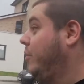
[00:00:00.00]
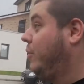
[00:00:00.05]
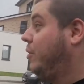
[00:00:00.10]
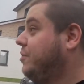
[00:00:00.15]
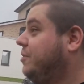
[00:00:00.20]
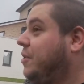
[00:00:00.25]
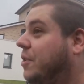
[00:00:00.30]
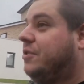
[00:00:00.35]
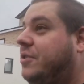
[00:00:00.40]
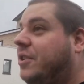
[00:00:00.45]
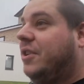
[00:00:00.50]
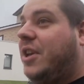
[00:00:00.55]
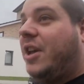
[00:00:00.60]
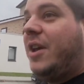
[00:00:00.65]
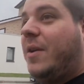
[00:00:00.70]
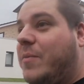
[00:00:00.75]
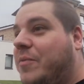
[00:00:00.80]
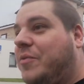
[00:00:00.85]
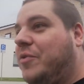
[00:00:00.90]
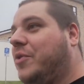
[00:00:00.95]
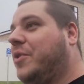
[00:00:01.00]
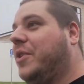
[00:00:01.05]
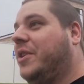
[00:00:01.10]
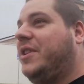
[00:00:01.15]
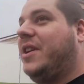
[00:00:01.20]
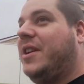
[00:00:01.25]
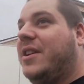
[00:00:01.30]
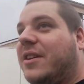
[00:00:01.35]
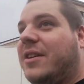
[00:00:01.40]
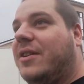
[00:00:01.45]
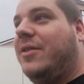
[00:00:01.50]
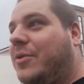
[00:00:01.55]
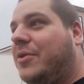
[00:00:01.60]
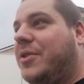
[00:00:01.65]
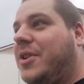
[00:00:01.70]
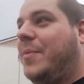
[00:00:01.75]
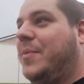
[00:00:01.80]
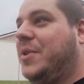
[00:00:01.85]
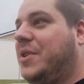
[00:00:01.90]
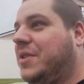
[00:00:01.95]
Euros ausgegeben für Dinge
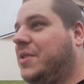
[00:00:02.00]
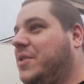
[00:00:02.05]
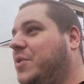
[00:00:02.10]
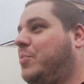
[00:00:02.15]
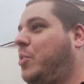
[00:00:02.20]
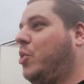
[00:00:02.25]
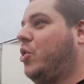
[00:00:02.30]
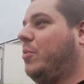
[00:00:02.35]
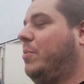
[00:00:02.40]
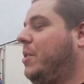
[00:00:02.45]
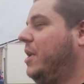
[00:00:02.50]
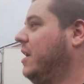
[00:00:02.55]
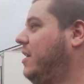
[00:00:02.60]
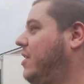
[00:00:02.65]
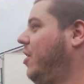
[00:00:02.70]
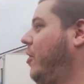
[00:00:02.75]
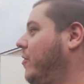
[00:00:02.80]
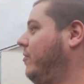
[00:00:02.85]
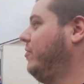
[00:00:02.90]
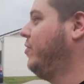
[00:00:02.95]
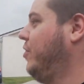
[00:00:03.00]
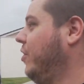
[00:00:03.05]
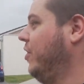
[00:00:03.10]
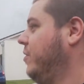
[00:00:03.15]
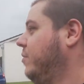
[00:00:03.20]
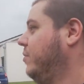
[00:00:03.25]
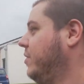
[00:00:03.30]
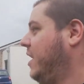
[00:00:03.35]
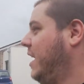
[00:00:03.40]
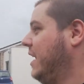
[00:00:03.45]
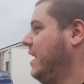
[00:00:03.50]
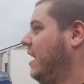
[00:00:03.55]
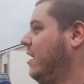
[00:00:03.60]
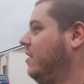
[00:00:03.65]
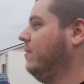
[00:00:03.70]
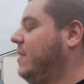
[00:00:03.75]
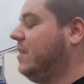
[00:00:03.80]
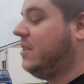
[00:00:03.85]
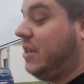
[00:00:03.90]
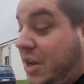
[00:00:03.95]
und damit sie sich Pokebälle kaufen können und keine
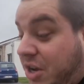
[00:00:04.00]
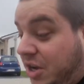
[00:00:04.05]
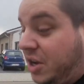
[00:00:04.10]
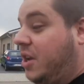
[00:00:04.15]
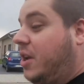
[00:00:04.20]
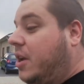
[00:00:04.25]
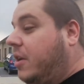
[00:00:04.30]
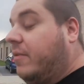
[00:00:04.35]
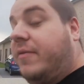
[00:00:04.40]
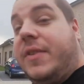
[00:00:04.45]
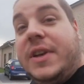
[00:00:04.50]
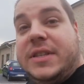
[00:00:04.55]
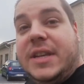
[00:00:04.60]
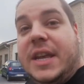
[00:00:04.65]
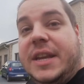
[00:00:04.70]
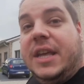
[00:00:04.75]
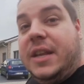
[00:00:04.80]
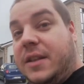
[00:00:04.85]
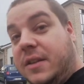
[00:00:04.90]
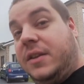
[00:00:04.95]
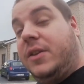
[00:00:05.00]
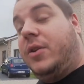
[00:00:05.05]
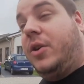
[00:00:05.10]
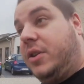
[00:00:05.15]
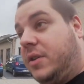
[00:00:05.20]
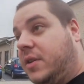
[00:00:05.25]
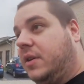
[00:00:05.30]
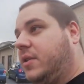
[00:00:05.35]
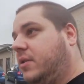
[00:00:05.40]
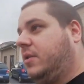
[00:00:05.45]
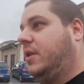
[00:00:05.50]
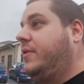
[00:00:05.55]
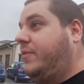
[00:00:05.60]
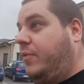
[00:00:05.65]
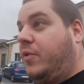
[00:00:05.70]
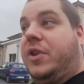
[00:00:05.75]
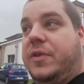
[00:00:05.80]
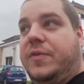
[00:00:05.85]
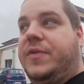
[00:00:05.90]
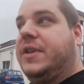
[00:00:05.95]
Ahnung was. War sehr nett, die Leute, äh,
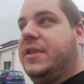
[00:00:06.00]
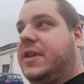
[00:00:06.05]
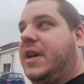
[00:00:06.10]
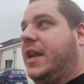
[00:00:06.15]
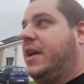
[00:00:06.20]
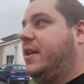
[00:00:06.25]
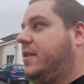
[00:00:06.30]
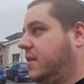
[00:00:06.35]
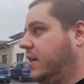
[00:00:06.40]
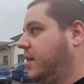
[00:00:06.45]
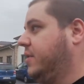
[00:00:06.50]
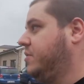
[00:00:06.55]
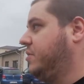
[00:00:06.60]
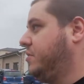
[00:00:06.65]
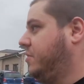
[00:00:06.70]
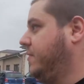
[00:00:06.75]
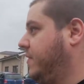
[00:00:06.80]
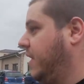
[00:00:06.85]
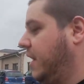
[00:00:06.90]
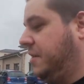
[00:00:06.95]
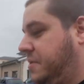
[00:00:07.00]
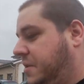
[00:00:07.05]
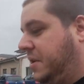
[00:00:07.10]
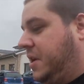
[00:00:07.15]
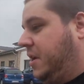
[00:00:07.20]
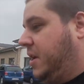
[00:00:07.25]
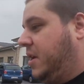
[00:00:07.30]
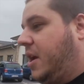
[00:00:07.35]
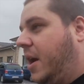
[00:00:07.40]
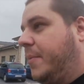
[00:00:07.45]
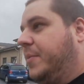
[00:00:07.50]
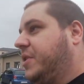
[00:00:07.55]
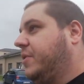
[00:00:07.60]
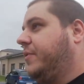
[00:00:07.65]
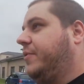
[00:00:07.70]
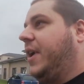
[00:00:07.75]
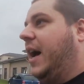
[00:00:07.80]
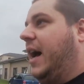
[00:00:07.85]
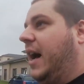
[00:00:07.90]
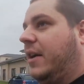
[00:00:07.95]
wirklich war sehr nett. Also die waren haben mich
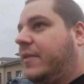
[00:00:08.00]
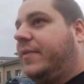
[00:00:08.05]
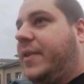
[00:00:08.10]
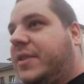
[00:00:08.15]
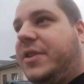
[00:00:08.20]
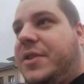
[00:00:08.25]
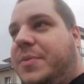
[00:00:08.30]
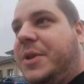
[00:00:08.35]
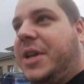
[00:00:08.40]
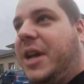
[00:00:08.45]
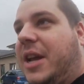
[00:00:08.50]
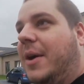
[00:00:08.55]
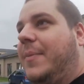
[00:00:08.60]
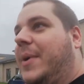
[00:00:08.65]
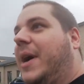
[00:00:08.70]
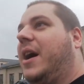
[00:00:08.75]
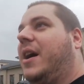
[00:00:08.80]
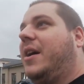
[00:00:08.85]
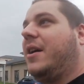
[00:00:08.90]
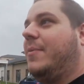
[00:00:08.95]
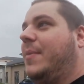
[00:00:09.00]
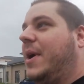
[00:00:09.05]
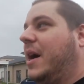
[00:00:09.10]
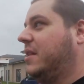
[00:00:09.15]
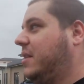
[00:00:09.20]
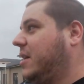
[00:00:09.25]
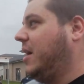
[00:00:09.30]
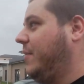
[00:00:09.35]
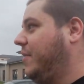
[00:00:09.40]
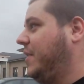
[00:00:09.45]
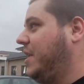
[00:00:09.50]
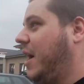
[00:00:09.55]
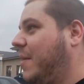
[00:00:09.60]
gefragt, was ich mit der Kamera gemacht habe.